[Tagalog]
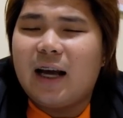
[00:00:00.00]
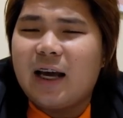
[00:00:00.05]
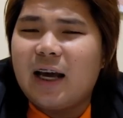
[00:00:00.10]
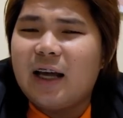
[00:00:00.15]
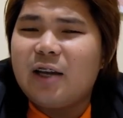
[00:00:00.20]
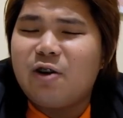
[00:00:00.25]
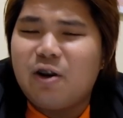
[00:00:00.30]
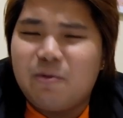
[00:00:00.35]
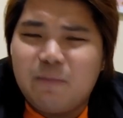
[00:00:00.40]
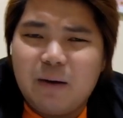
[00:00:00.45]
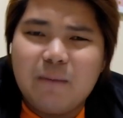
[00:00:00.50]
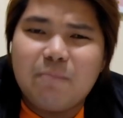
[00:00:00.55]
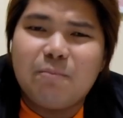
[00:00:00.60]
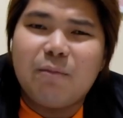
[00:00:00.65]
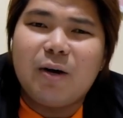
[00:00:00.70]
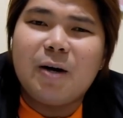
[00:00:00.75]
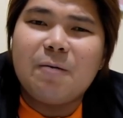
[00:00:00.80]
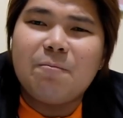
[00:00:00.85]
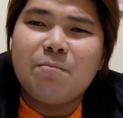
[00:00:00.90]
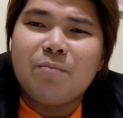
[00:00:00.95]
Again,
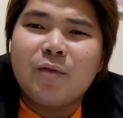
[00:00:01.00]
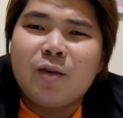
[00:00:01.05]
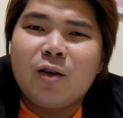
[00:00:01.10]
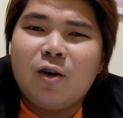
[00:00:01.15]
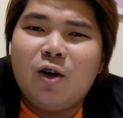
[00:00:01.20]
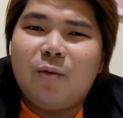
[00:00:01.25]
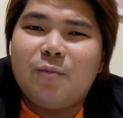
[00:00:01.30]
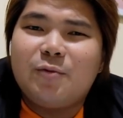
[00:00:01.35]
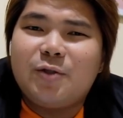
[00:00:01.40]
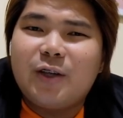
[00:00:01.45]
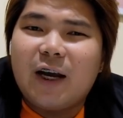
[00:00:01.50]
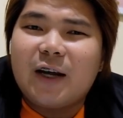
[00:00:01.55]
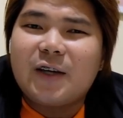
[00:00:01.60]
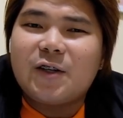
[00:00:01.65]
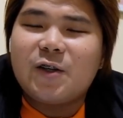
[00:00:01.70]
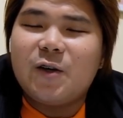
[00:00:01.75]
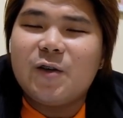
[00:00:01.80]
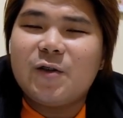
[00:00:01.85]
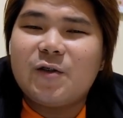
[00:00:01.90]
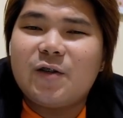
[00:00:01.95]
remember,
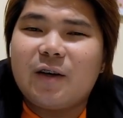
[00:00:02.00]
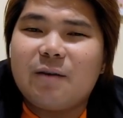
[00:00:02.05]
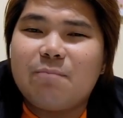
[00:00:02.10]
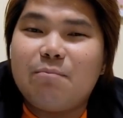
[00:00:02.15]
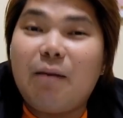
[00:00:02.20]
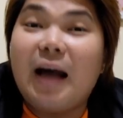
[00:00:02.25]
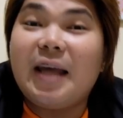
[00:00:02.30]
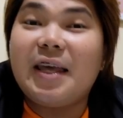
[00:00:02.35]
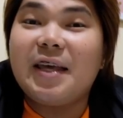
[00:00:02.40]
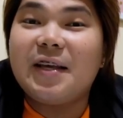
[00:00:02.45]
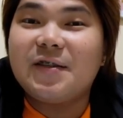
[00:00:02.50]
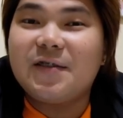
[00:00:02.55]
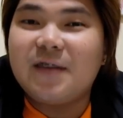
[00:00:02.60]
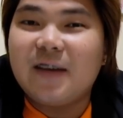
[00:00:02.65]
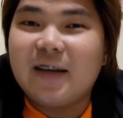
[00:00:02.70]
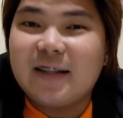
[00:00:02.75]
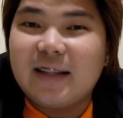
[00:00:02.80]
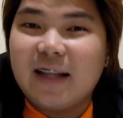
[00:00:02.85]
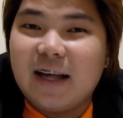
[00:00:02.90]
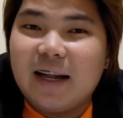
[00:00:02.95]
objections are buying
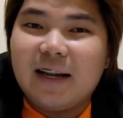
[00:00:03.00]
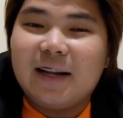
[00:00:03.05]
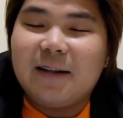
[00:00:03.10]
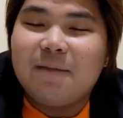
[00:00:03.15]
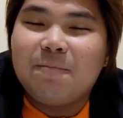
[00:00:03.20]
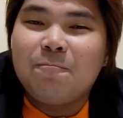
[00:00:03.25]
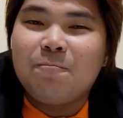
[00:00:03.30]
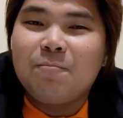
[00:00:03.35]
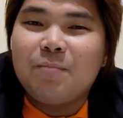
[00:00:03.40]
signal.